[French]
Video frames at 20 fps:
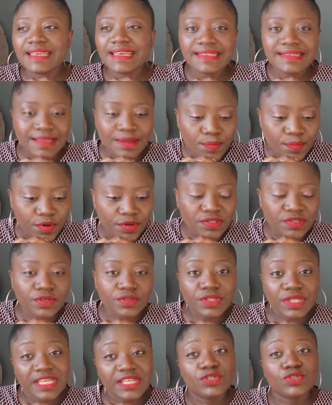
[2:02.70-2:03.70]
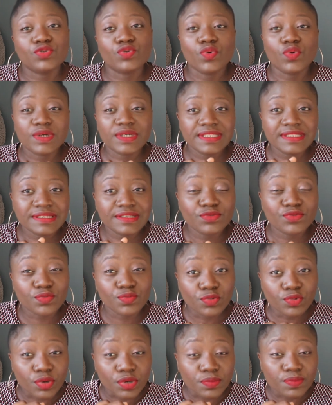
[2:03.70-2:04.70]
très importante et au risque de
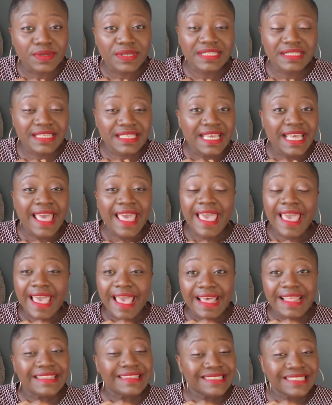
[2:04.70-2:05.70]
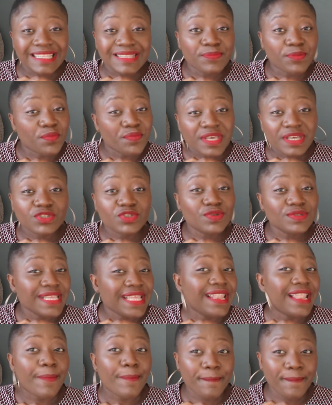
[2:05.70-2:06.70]
me répéter cette première chose,
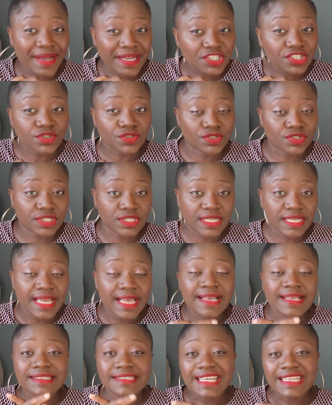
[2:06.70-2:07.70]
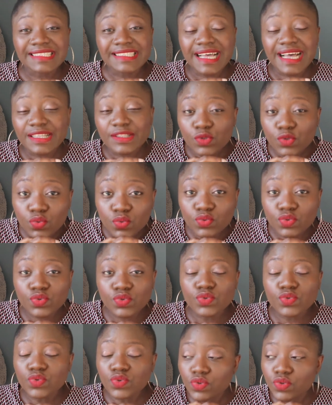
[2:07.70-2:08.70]
elle n'a pas changé. Ça sera
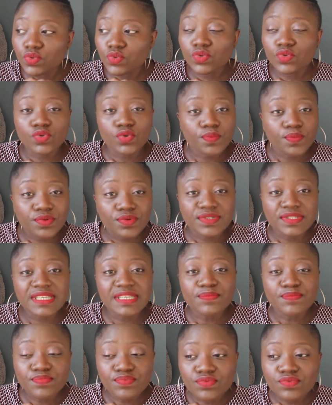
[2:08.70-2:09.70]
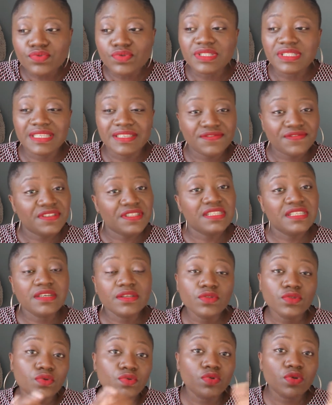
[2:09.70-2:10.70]
toujours de te poser pour
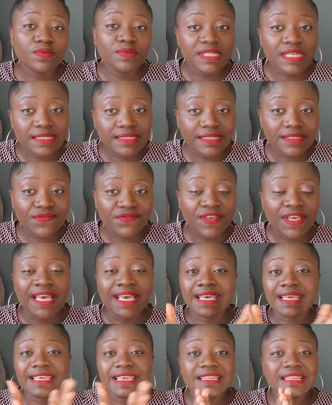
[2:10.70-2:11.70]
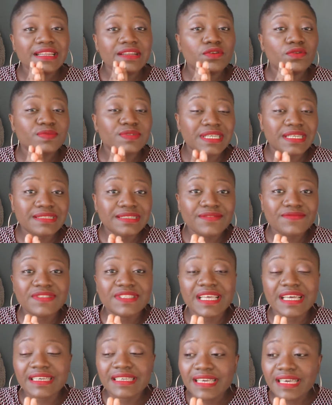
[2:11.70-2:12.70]
définir ton objectif. Quel est l'objectif
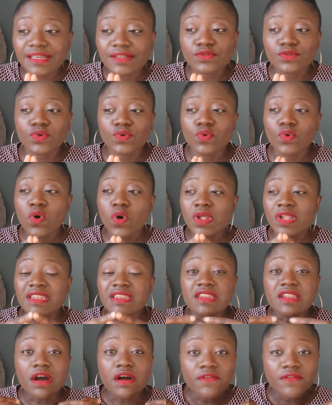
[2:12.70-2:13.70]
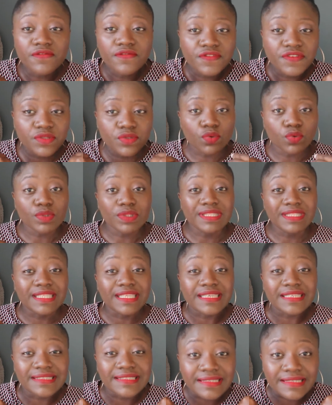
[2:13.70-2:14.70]
derrière ton envie, ton
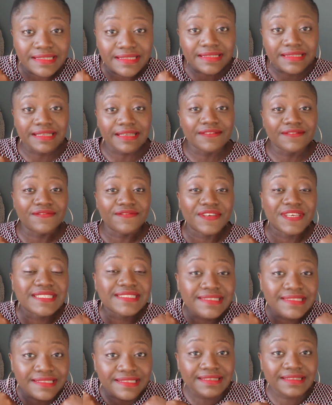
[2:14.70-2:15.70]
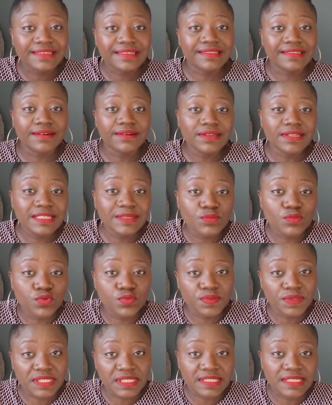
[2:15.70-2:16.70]
désir d'investir dans
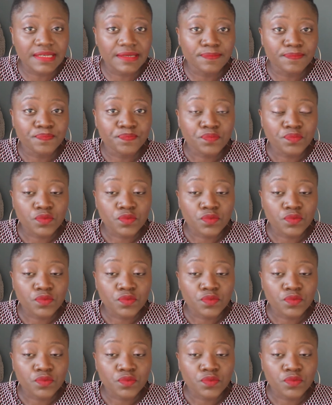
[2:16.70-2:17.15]
l'immobilier